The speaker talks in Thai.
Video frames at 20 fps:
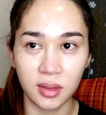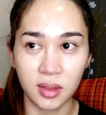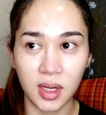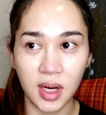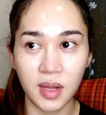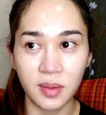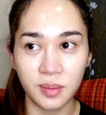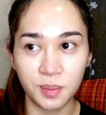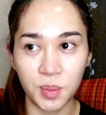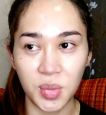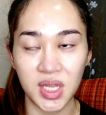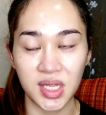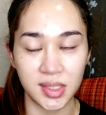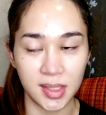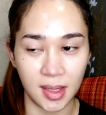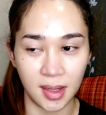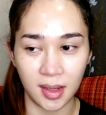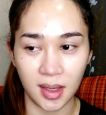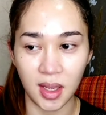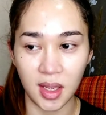เริ่มผิด
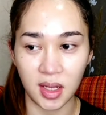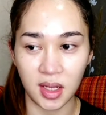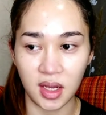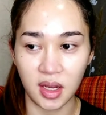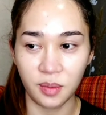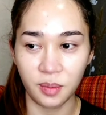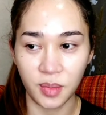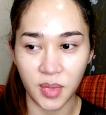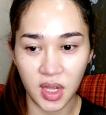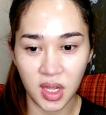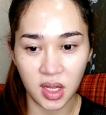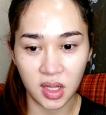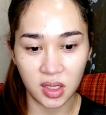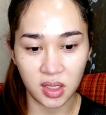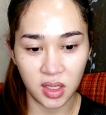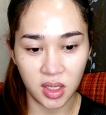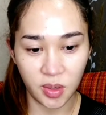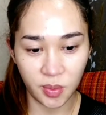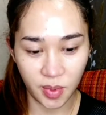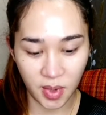สังเกต
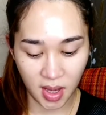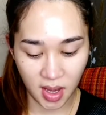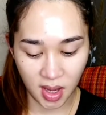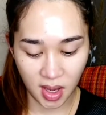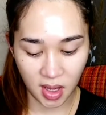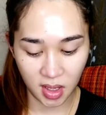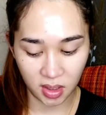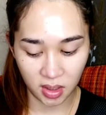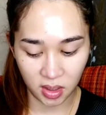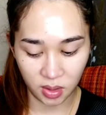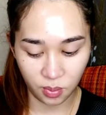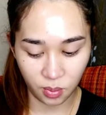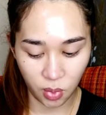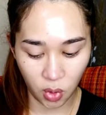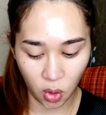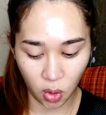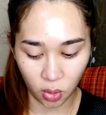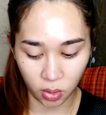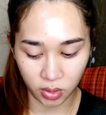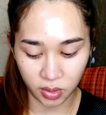25
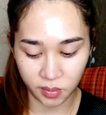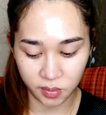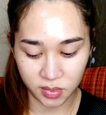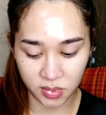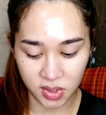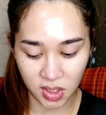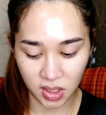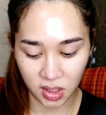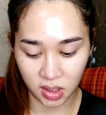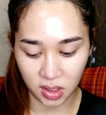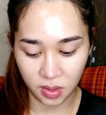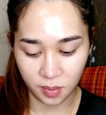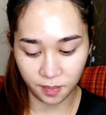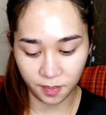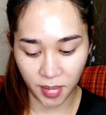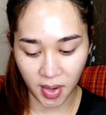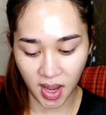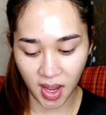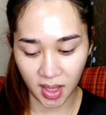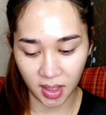26 27
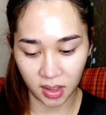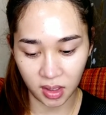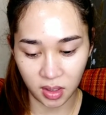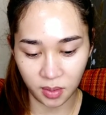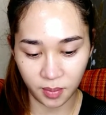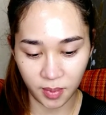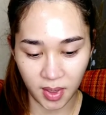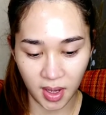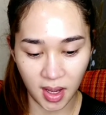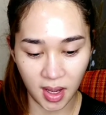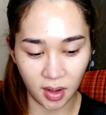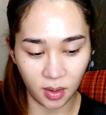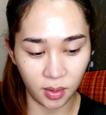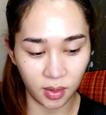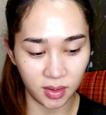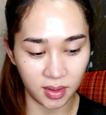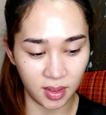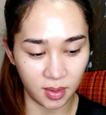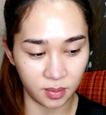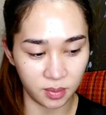28 29
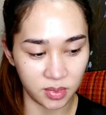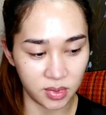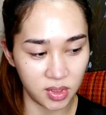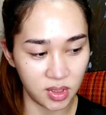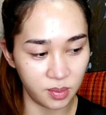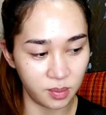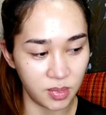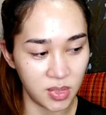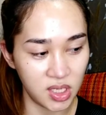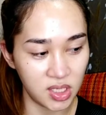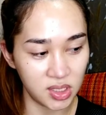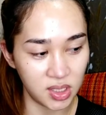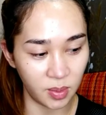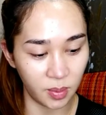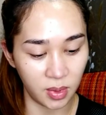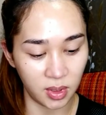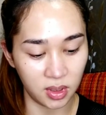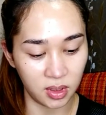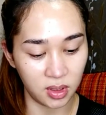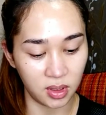
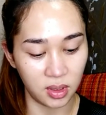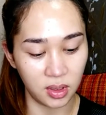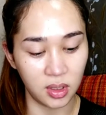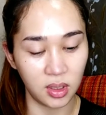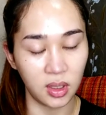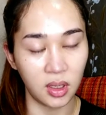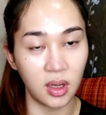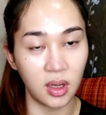30